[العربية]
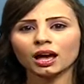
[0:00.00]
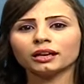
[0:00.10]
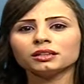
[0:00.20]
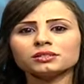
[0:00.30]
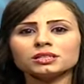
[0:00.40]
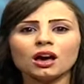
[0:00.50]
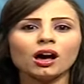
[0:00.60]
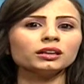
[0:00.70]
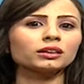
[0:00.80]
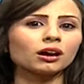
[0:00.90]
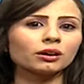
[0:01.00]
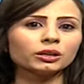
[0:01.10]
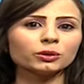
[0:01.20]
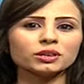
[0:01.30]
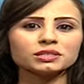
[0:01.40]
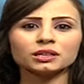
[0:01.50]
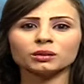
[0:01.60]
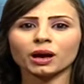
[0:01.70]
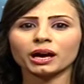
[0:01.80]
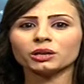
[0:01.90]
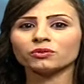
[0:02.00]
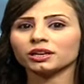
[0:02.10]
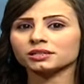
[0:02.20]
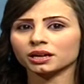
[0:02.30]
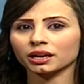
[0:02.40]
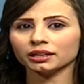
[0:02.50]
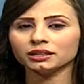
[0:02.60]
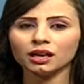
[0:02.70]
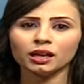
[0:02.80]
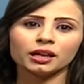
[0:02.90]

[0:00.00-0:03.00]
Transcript: الانصياع لقرار وزير المعارف الإسرائيلي